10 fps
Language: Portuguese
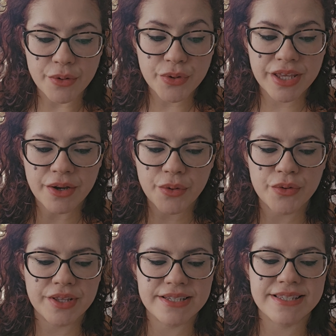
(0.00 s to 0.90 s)
o que
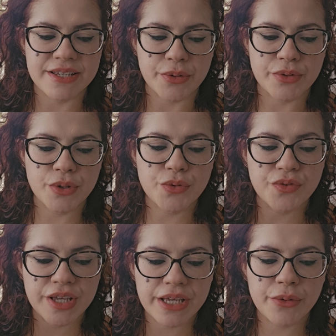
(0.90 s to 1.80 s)
aconteceu? Não
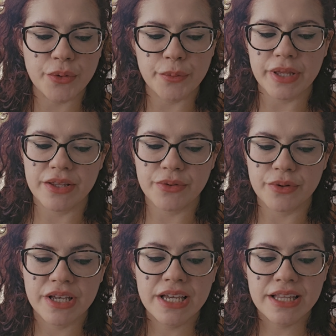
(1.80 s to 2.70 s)
fique com
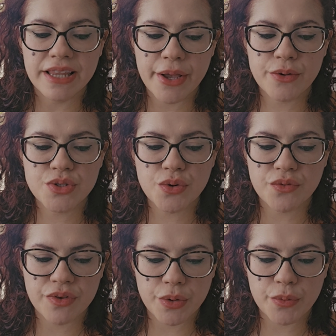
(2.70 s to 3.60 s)
medo. Deus
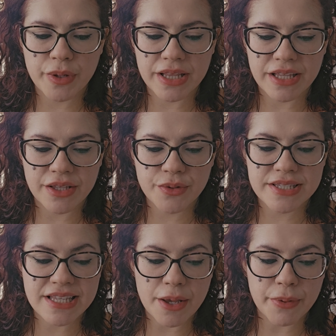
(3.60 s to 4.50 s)
ouviu o menino e
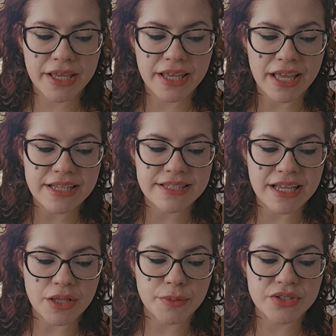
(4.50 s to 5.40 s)
sabe que ele
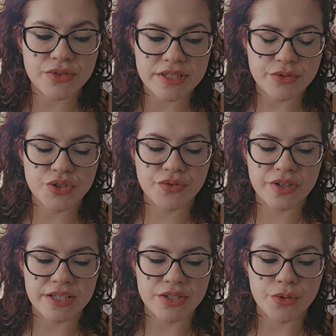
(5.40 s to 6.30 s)
está numa situação
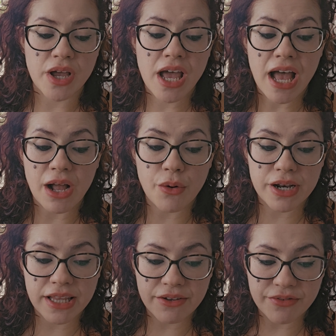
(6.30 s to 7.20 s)
difícil.
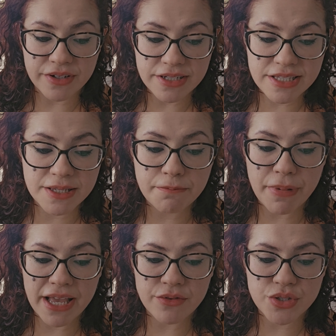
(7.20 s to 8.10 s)
Agora levante-se,
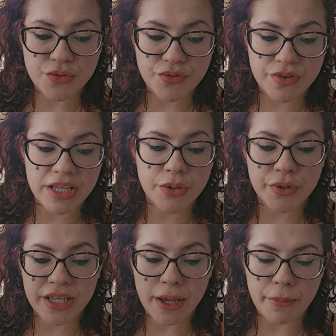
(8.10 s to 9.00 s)
pegue o seu
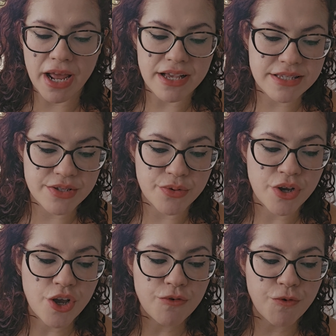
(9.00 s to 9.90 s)
filho e abrace-o.
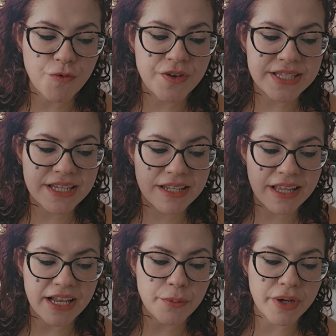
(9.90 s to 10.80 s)
Vou fazer
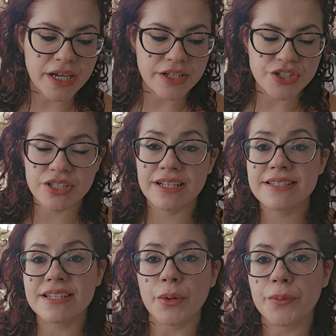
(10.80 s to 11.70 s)
dele uma grande
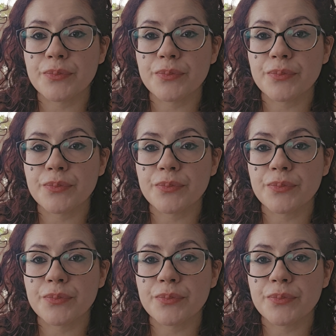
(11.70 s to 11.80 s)
nação.